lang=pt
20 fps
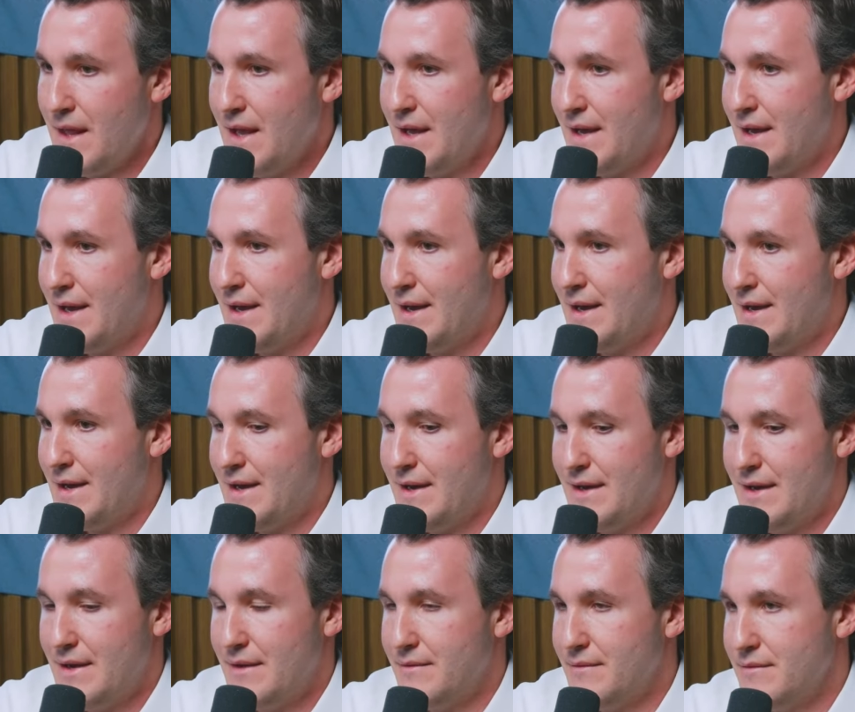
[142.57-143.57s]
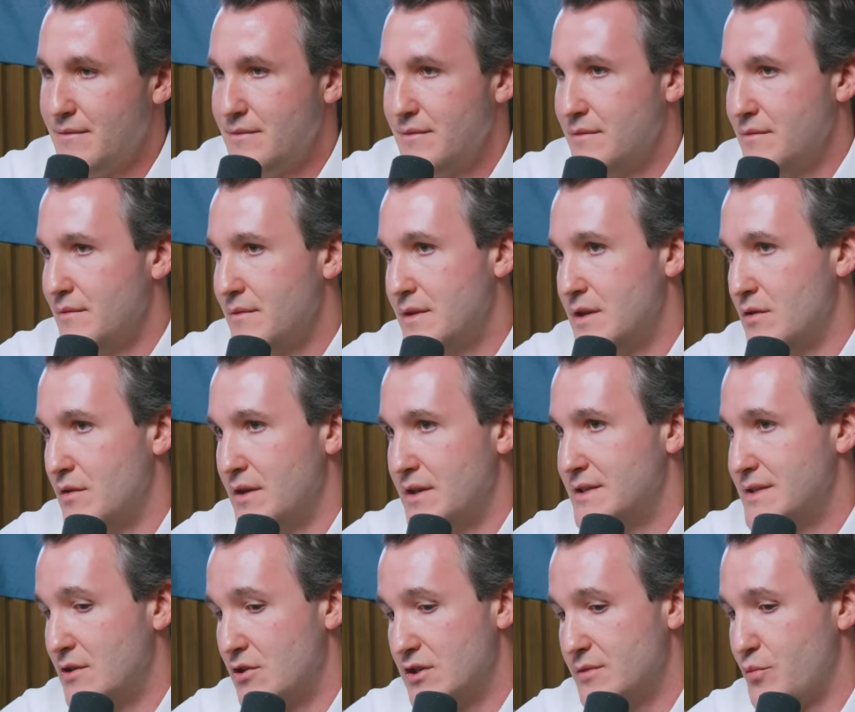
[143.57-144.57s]
É, então,
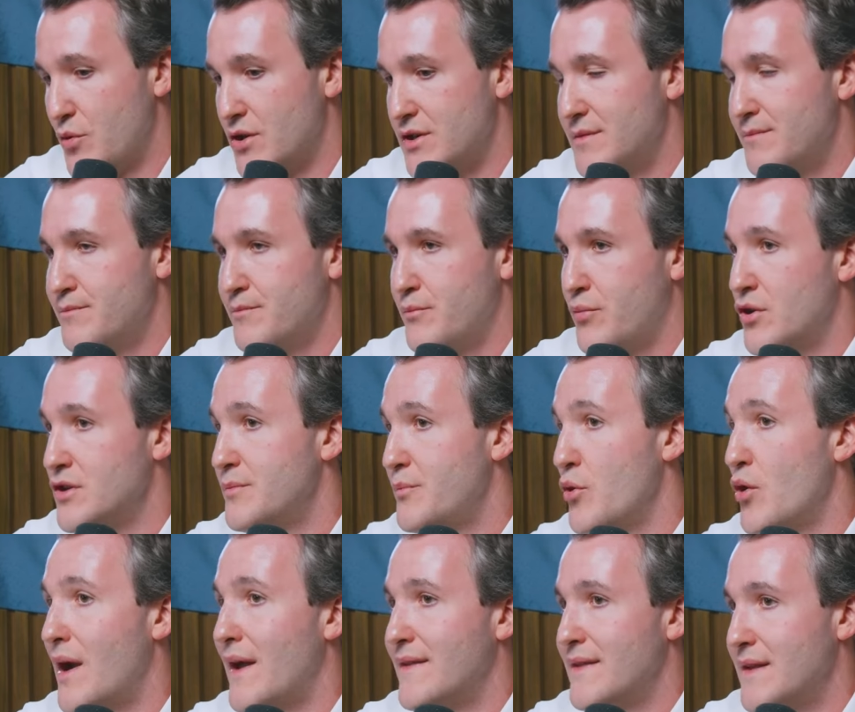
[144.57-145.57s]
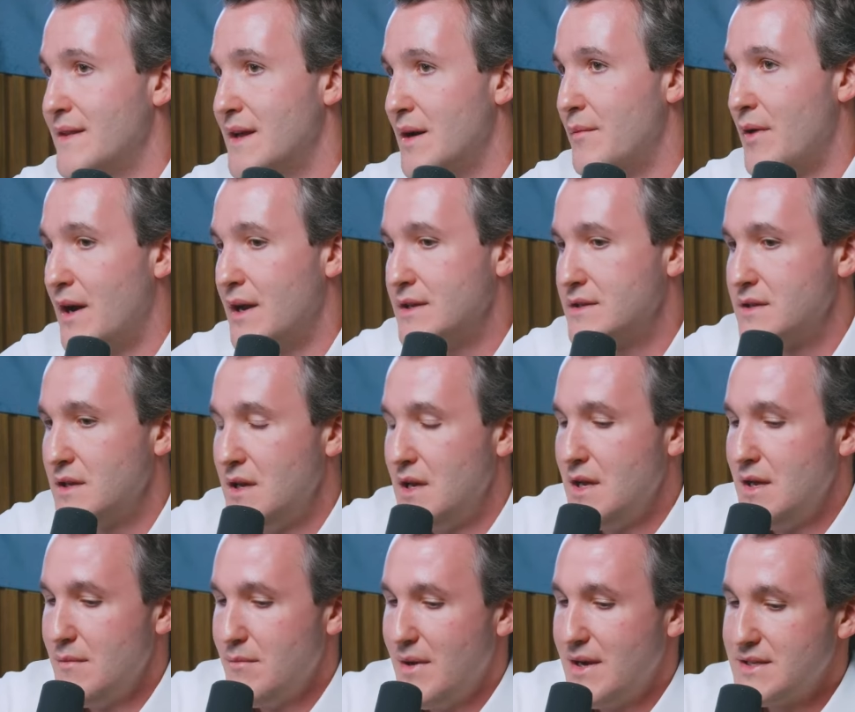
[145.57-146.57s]
esse negócio pode, pode piorar ainda mais.
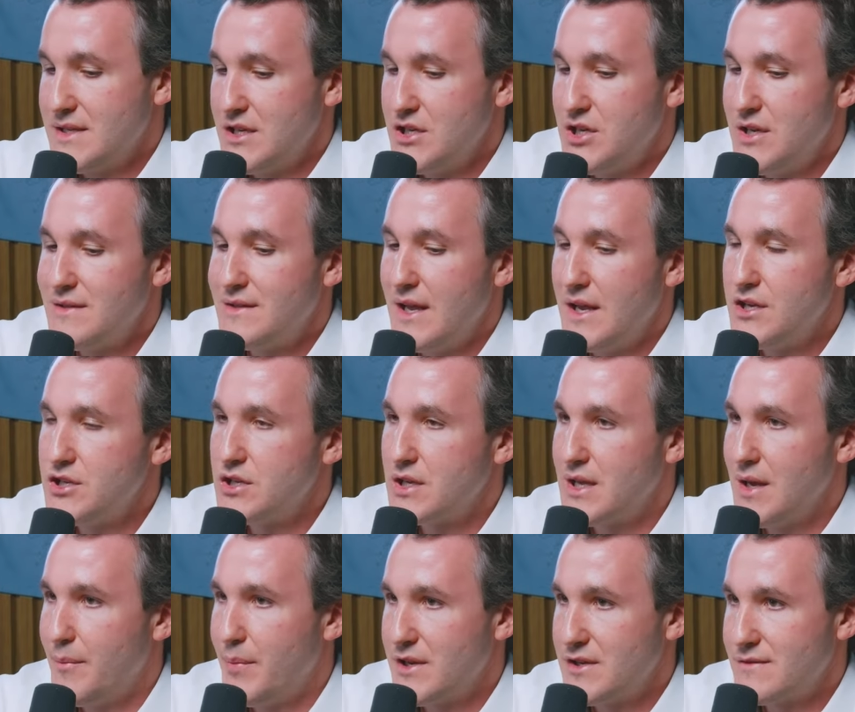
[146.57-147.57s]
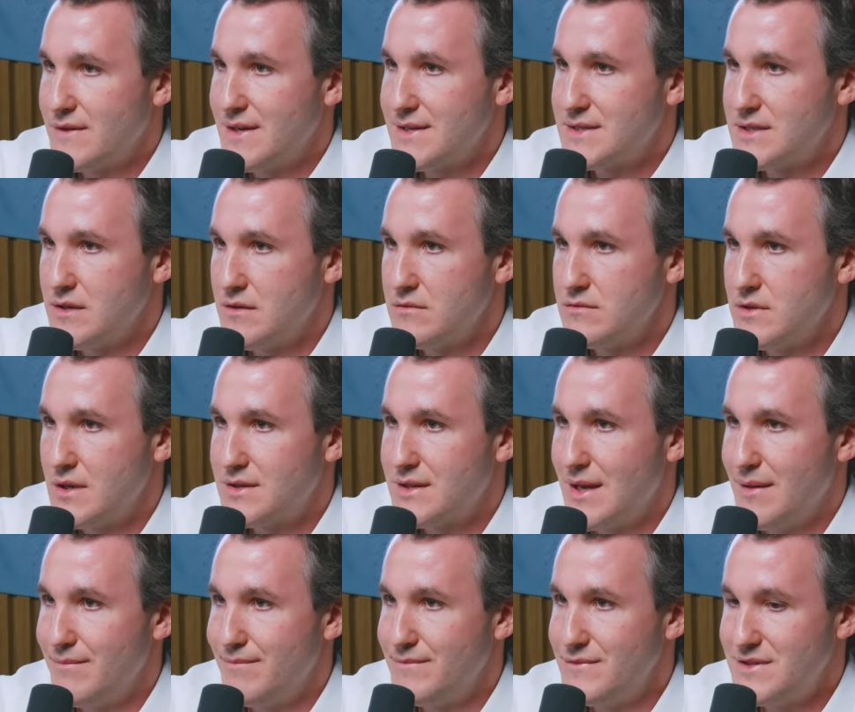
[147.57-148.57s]
Mas a gente entende que a precificação já
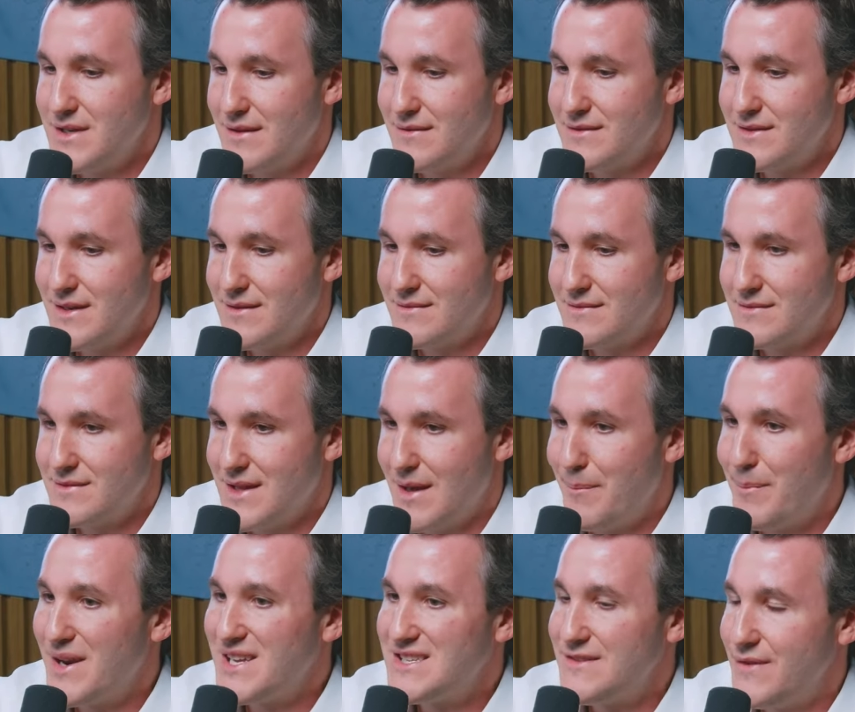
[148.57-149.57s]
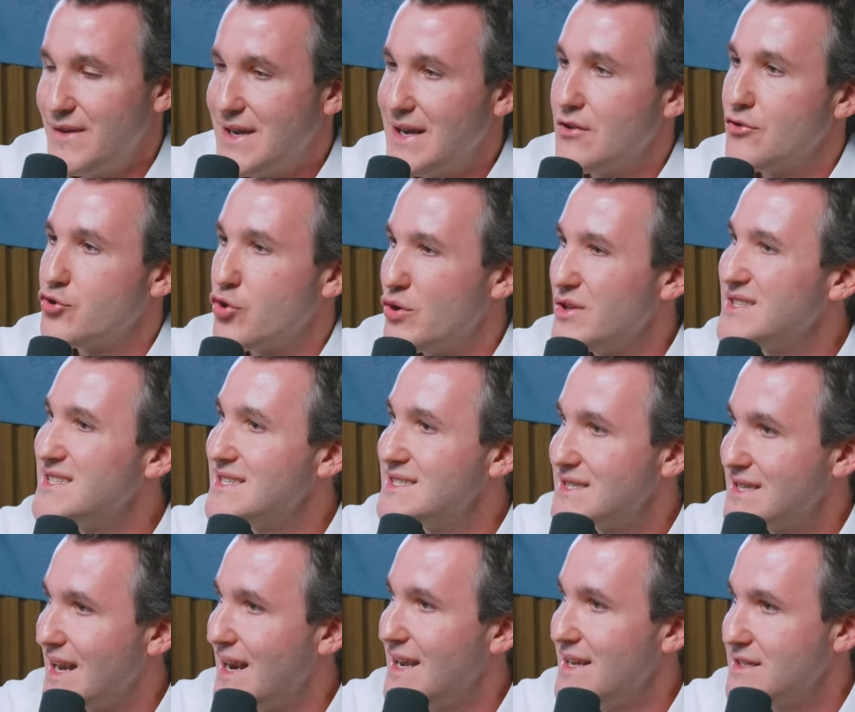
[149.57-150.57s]
está já, já tá precificando todo esse
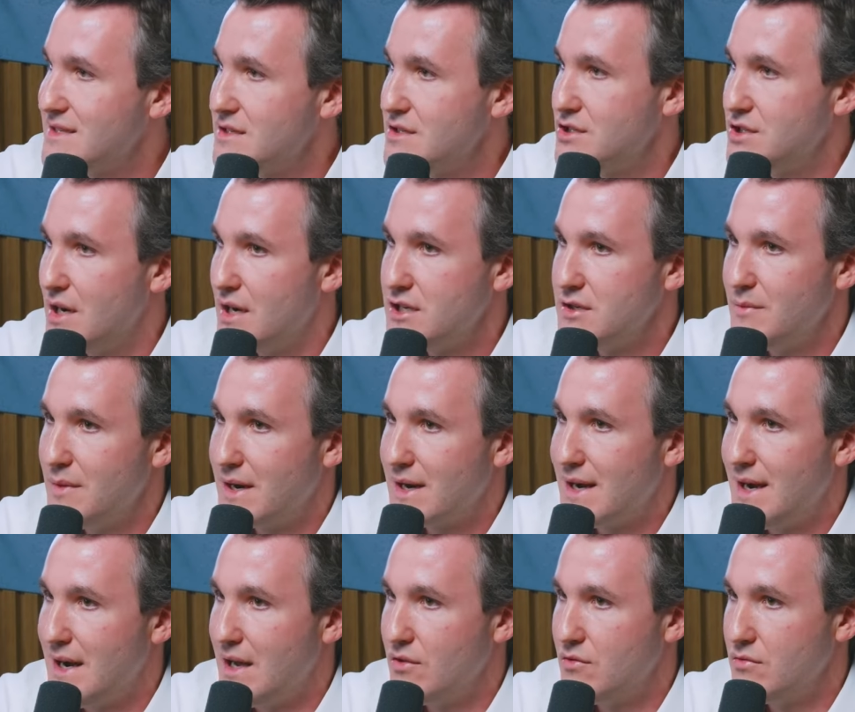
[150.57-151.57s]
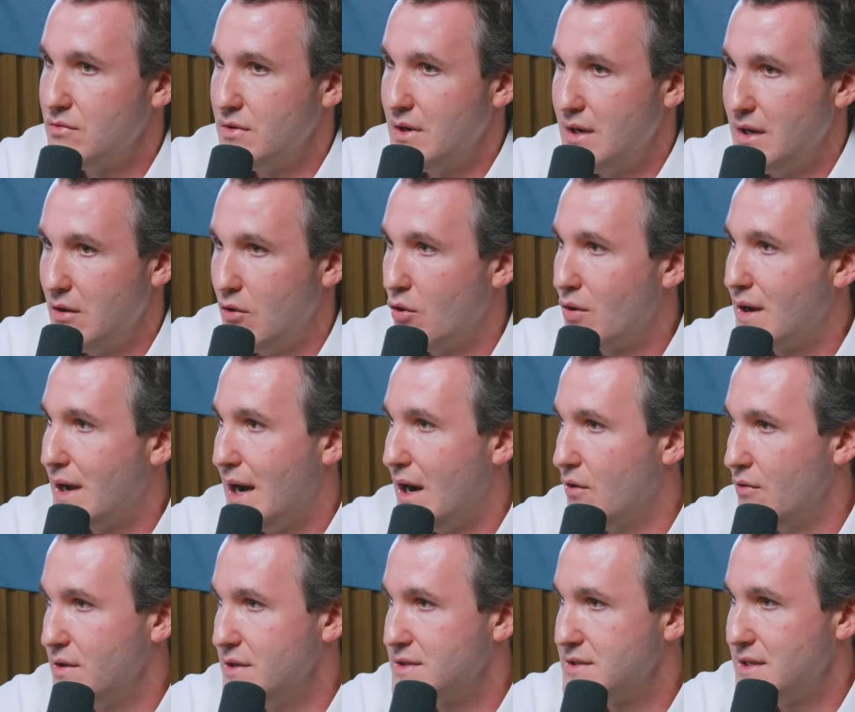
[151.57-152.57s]
estresse já de mercado é,
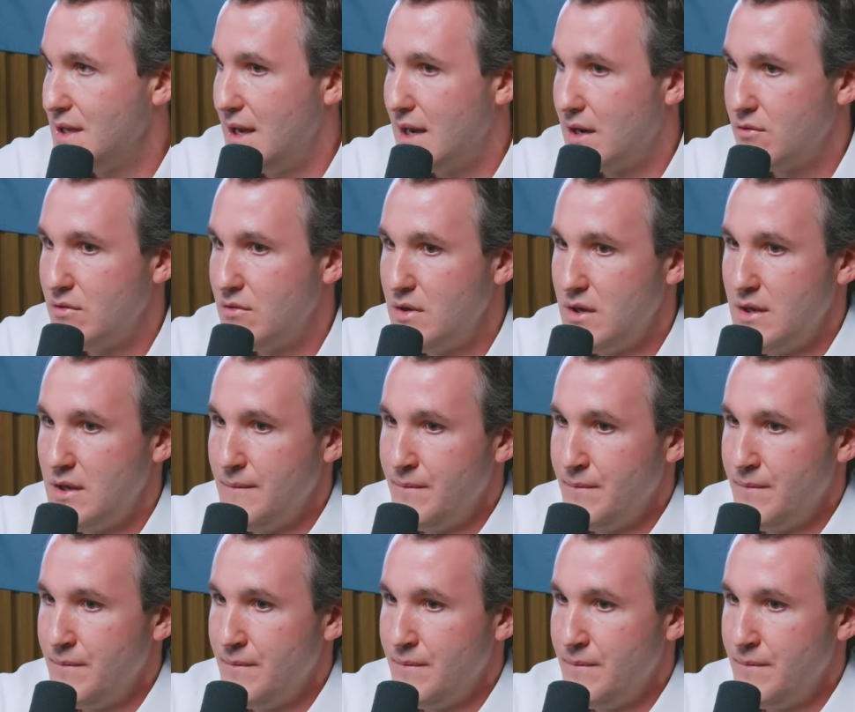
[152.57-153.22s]
local e externo.